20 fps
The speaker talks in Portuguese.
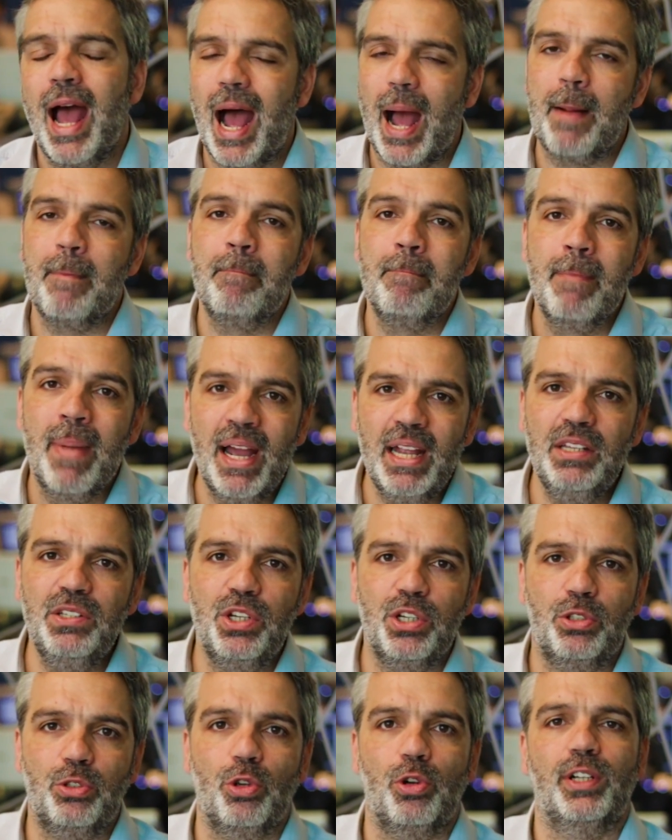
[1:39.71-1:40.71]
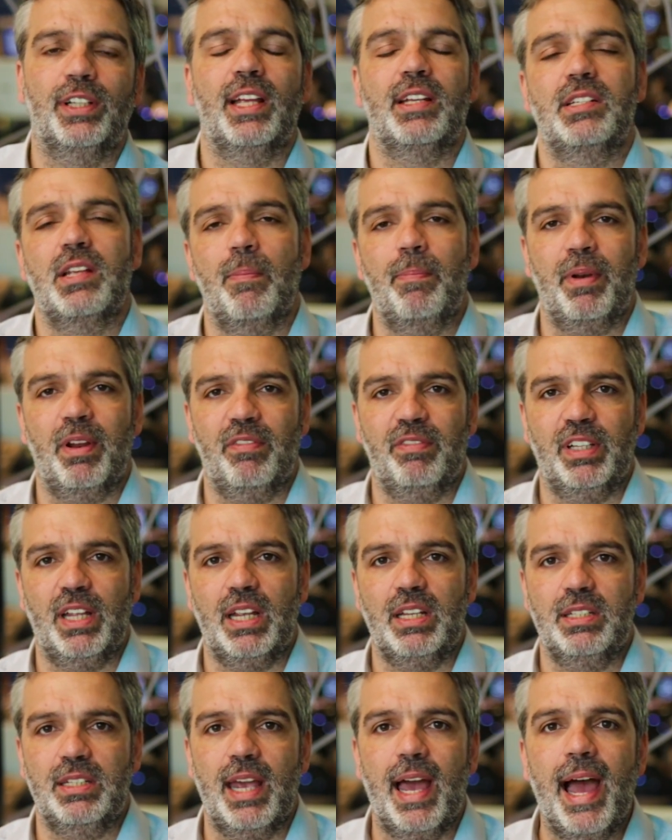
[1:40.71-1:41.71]
A mãe de todas, a
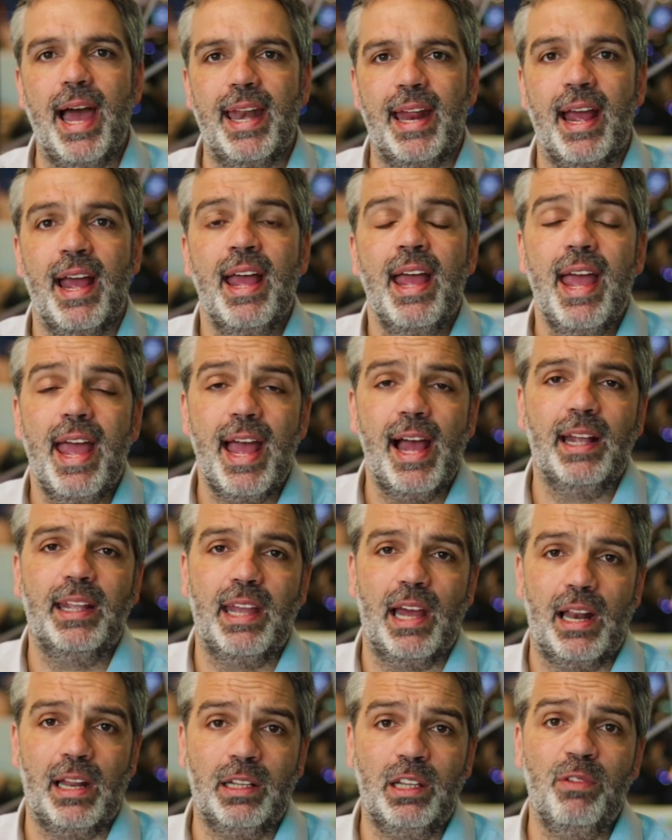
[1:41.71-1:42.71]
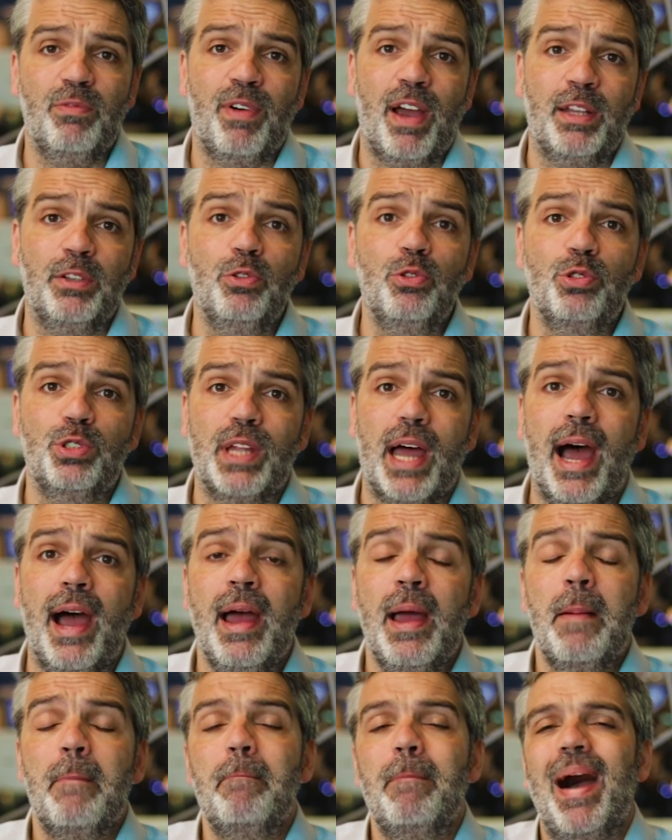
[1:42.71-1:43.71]
previdenciária, é aquela que vai nos
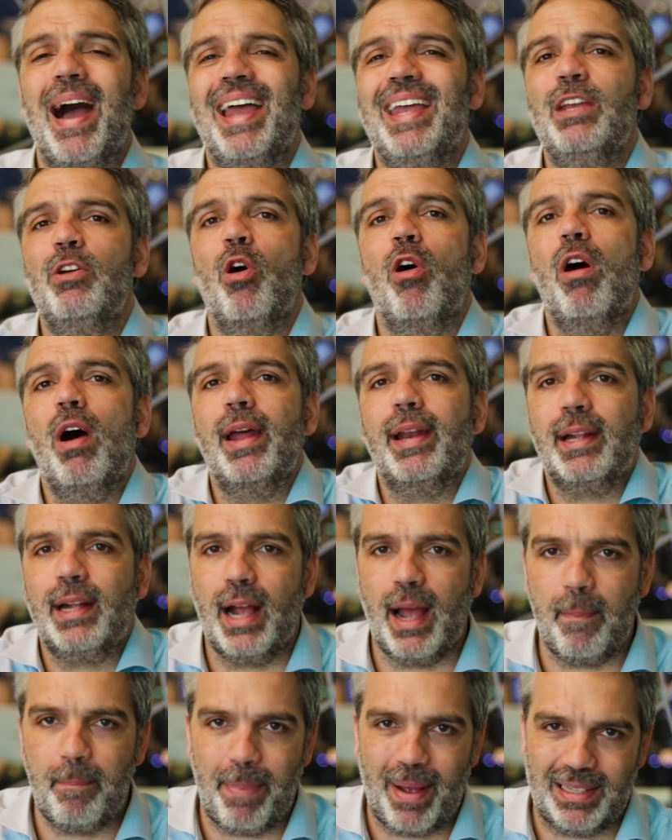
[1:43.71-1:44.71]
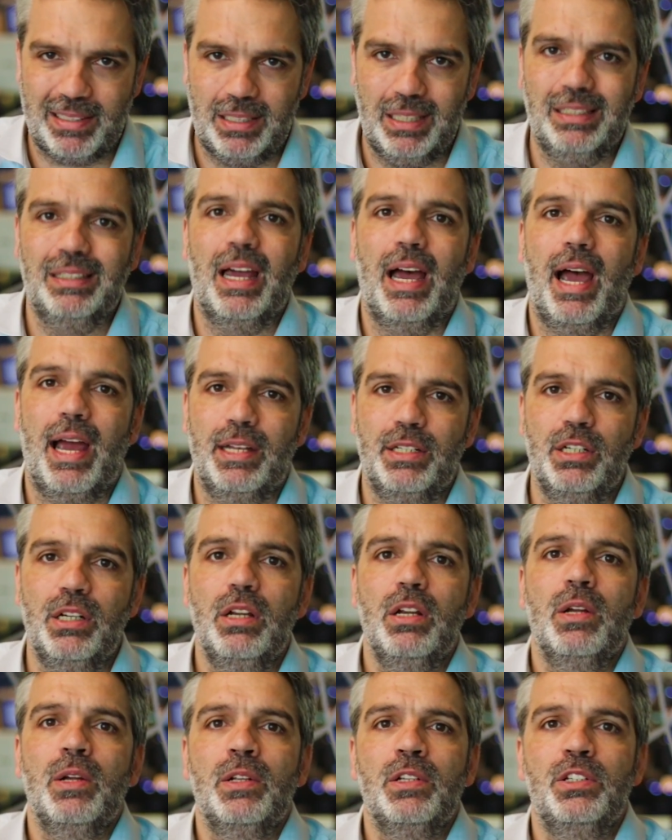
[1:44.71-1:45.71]
dar maior capacidade
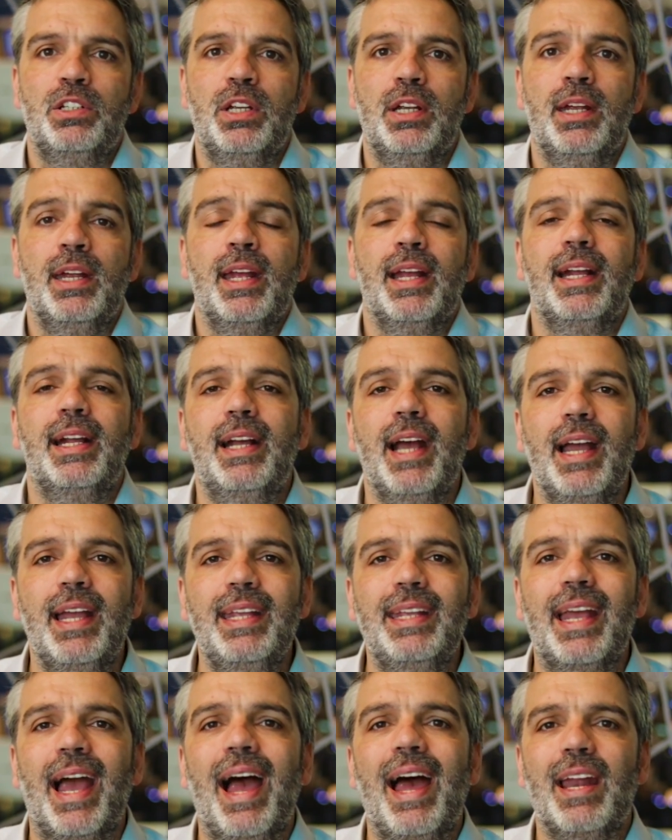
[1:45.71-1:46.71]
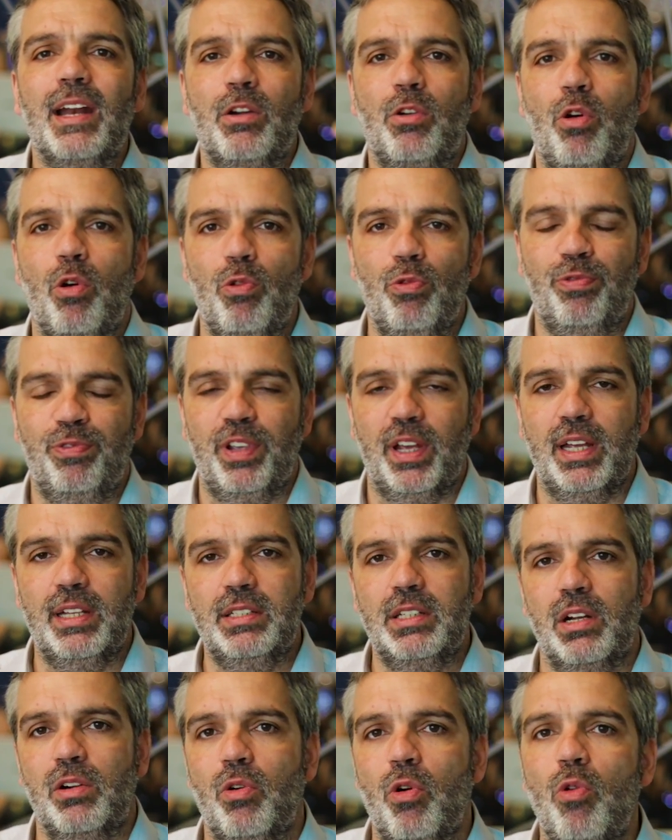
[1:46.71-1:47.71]
de ganhar
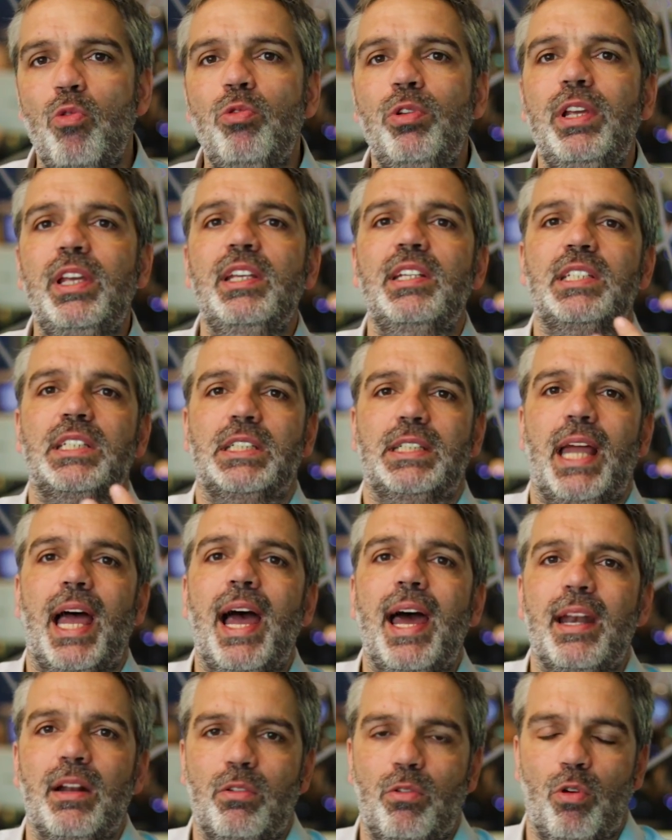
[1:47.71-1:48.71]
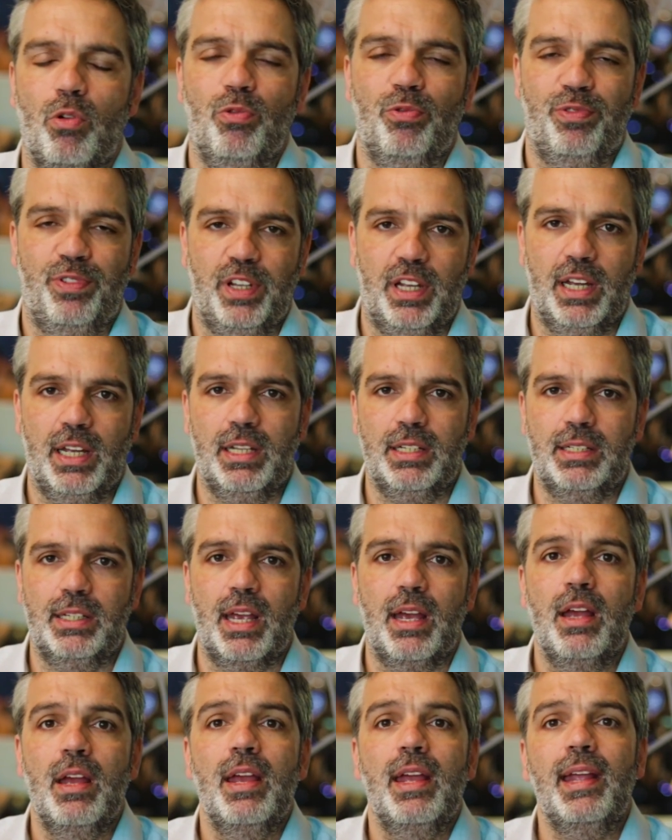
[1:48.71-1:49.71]
confiança, conquistar
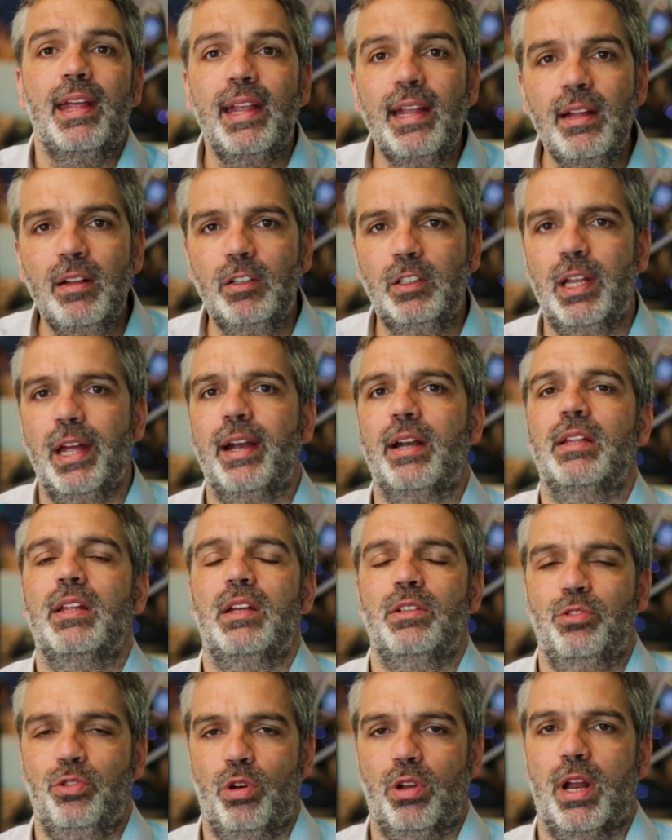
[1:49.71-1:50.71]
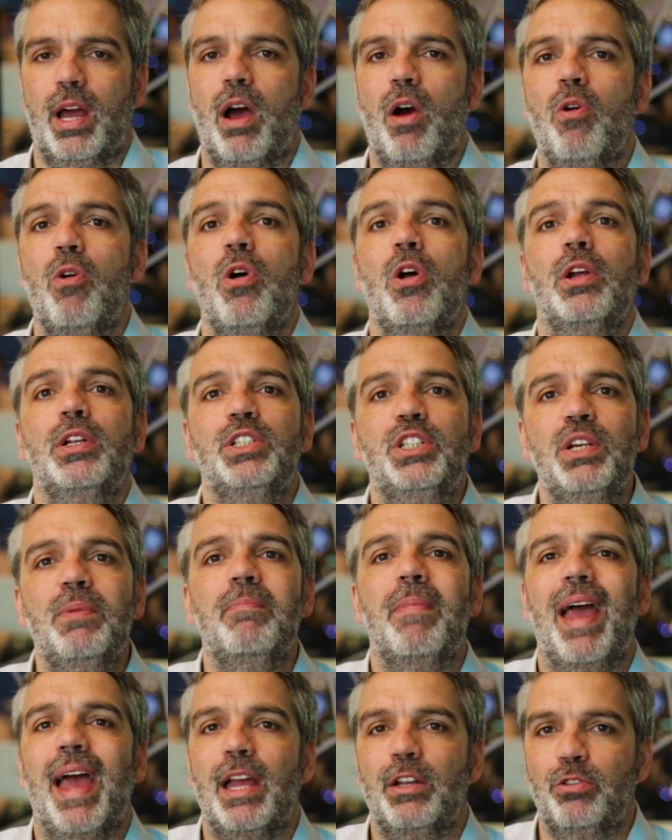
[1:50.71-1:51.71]
confiança internacional de
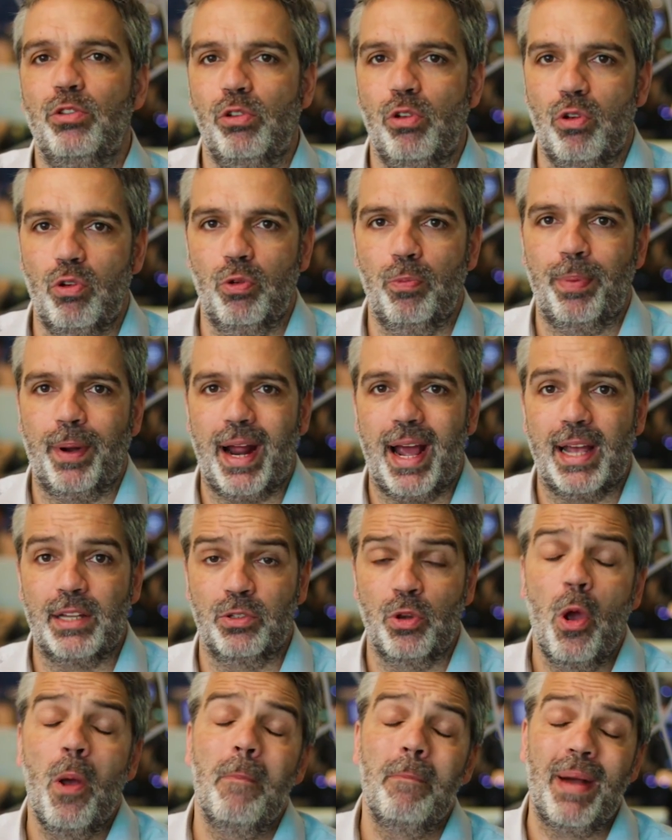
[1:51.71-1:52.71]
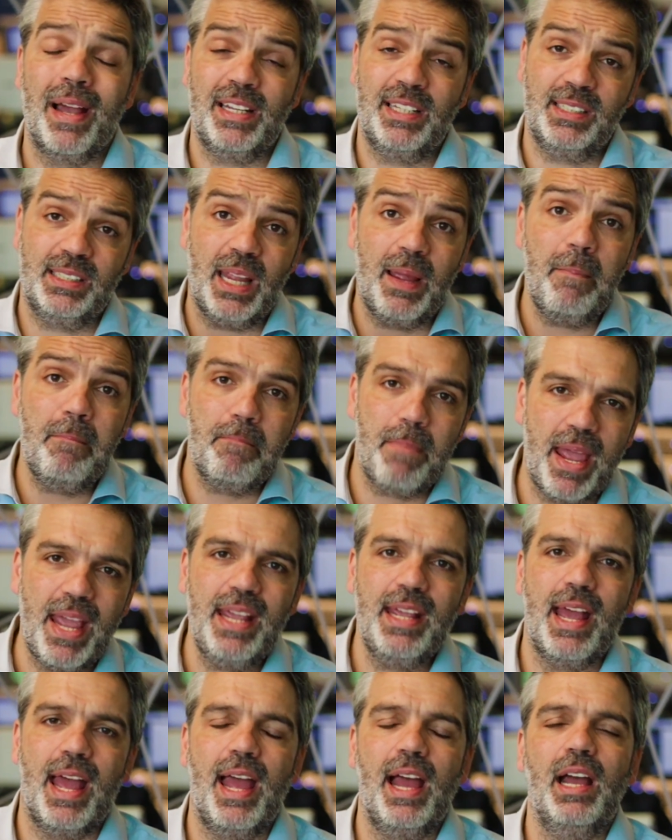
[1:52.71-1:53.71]
médio e longo prazo. Mas
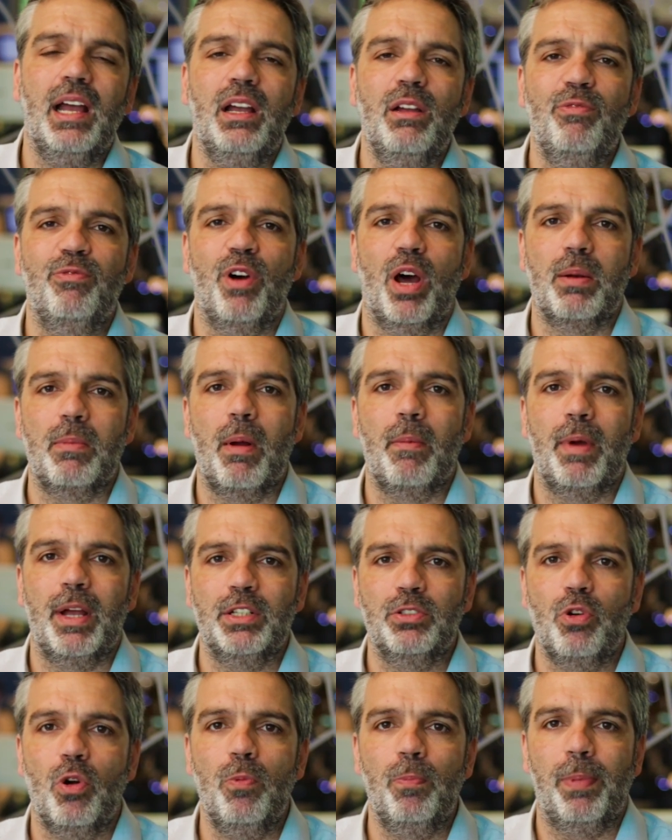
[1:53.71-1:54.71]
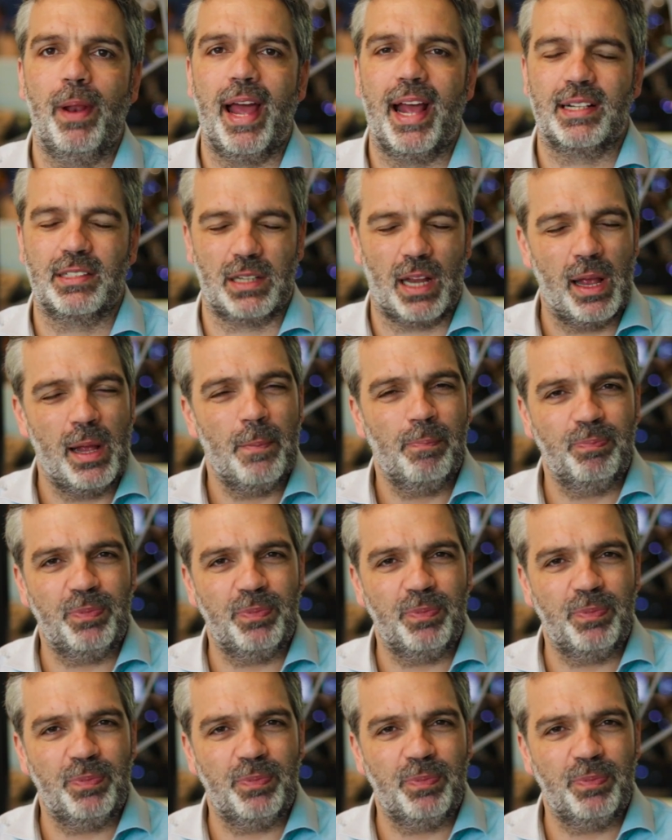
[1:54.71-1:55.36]
também é a reforma mais complexa.